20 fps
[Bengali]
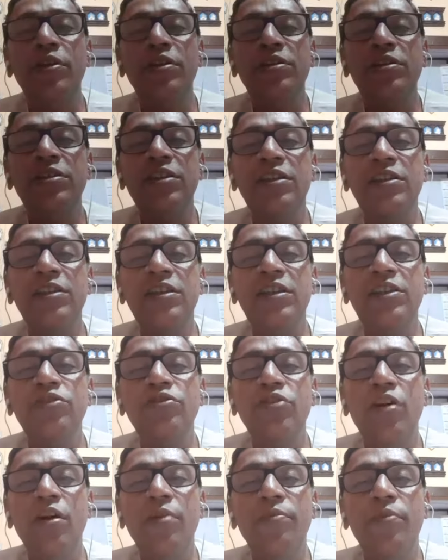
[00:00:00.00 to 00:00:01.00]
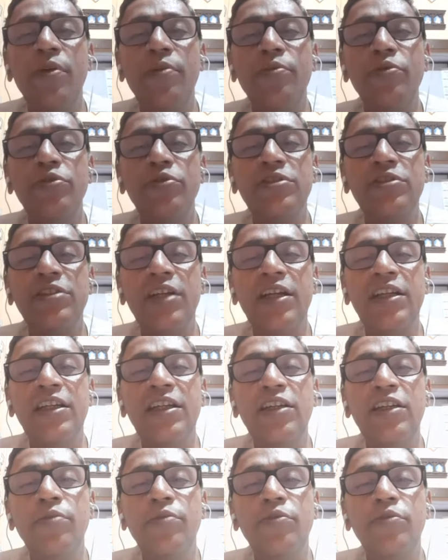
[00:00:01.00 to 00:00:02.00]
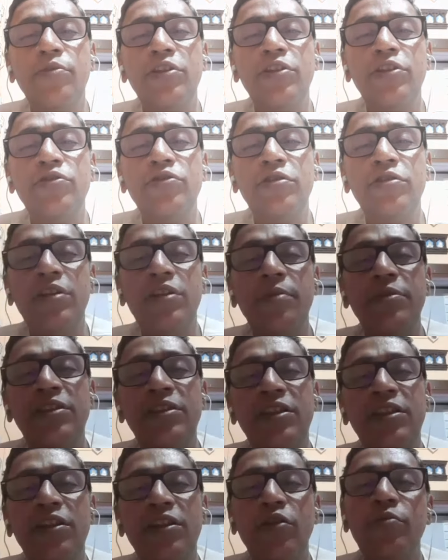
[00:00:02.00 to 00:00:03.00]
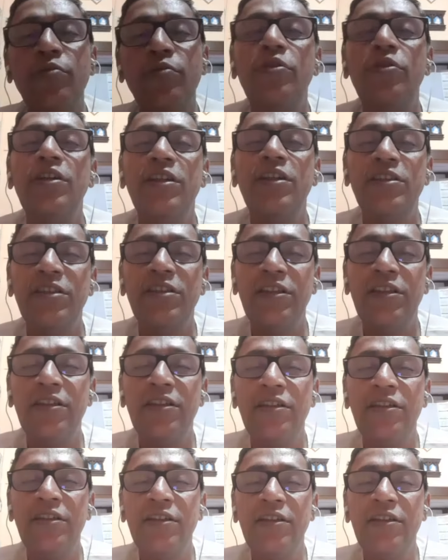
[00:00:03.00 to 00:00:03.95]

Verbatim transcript: পরিস্থিতির সব অবস্থায় কিরম করে চলতে হবে সেটাও বলে গেছেন